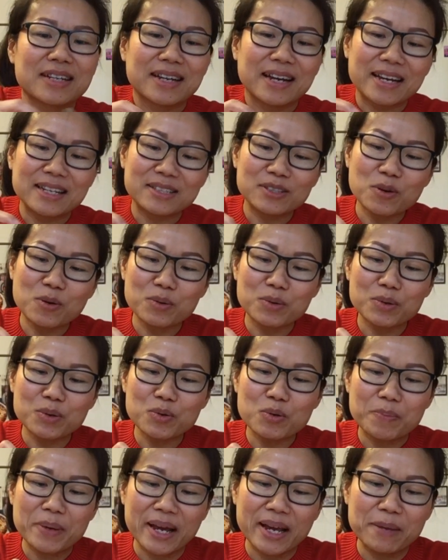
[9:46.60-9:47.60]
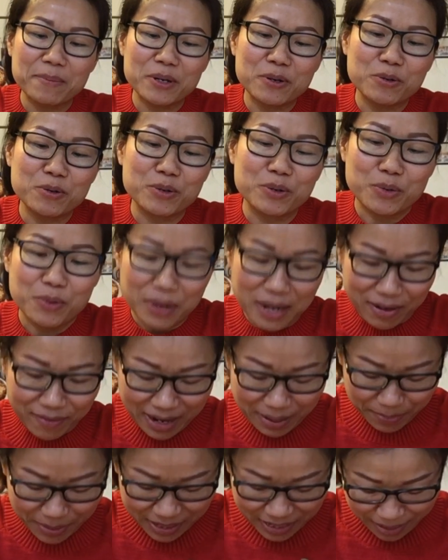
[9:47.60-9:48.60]
ไอส่งรูปไปให้พี่ขุนดูแล้วไอ
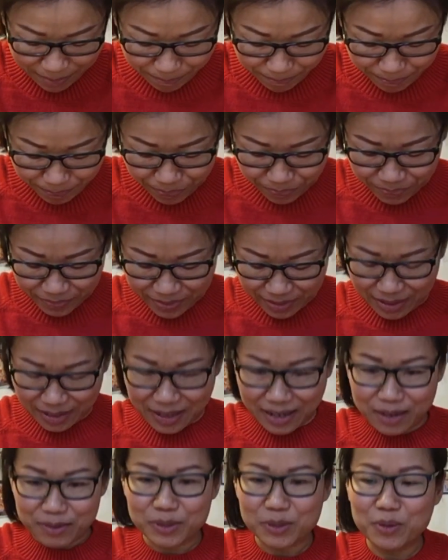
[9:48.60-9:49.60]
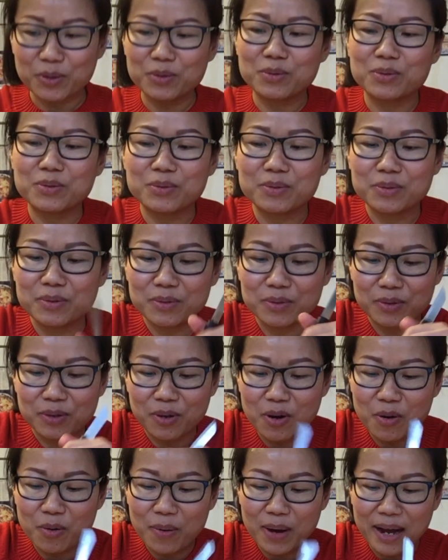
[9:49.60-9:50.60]
ไปเก็บเขาส่ง
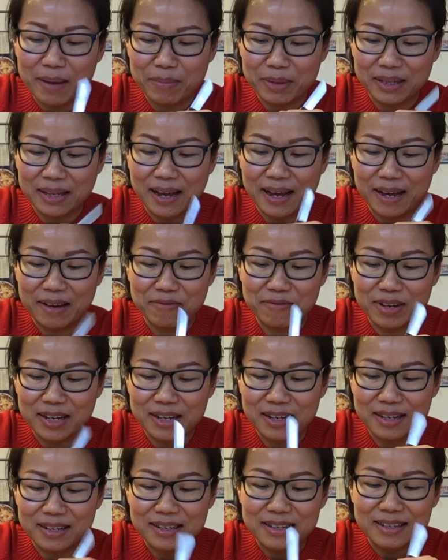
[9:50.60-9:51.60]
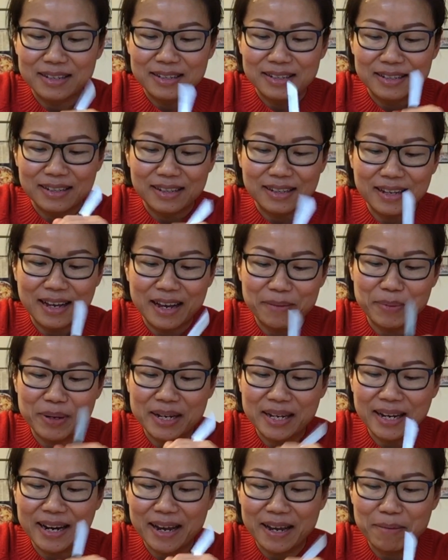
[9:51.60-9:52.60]
ข้อความมาถามว่า ไอเป็น
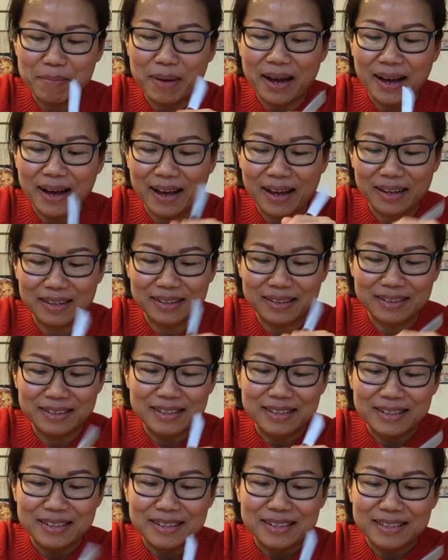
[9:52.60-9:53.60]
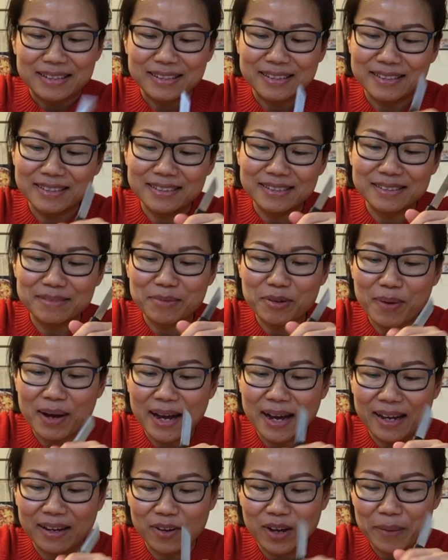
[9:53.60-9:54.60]
ยังไงบ้าง คือเมื่อ
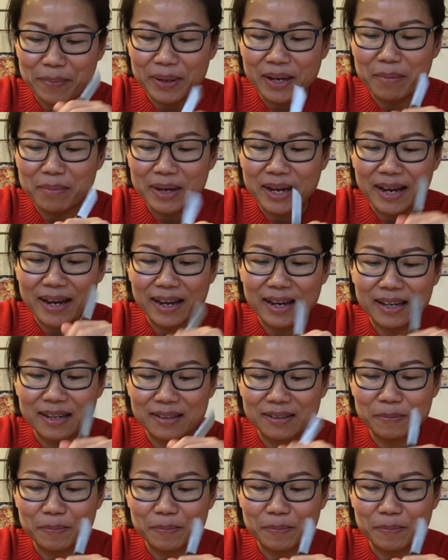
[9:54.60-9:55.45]
วานน้อยไปทำงาน